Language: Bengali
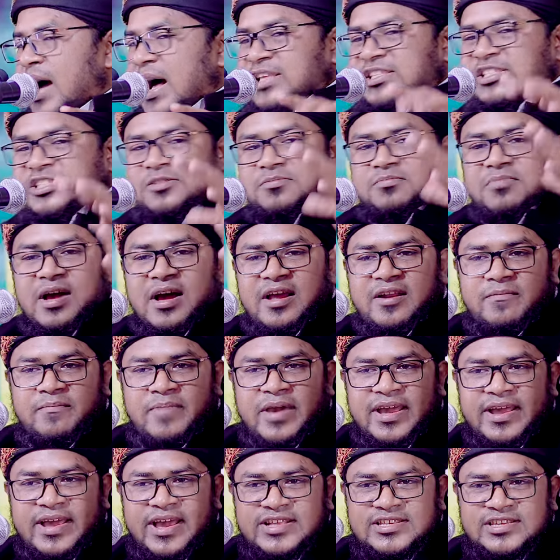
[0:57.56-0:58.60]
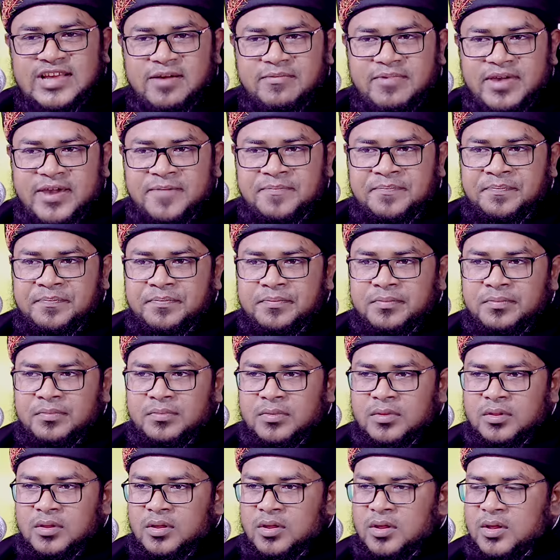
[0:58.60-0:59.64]
আসমান ভেঙে যাবে
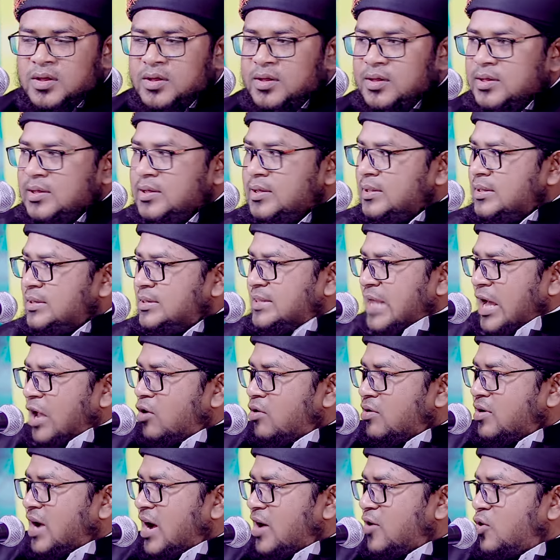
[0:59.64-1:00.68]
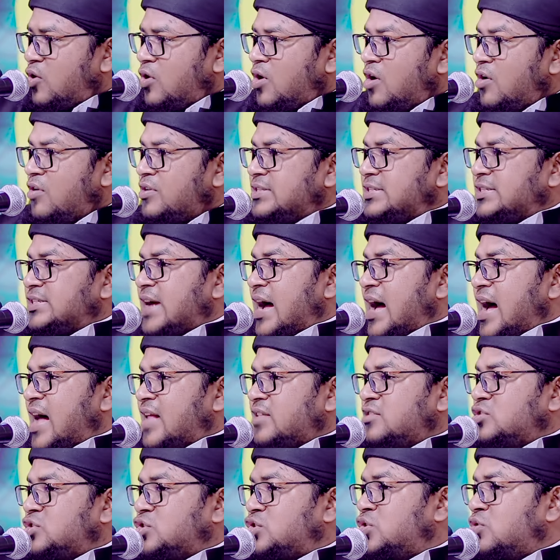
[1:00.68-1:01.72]
তারকাগুলো
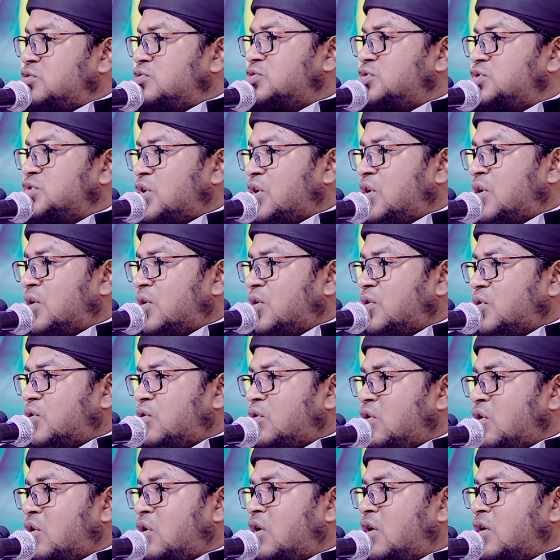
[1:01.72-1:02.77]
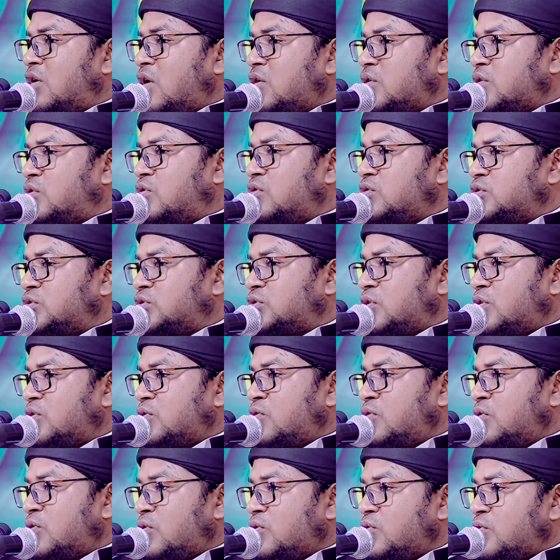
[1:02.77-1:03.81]
চাঁদ সূর্য গ্রহ
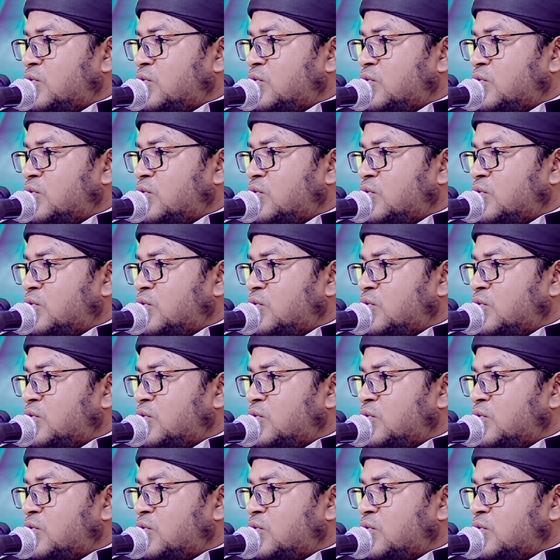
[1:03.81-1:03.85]
নক্ষত্রগুলো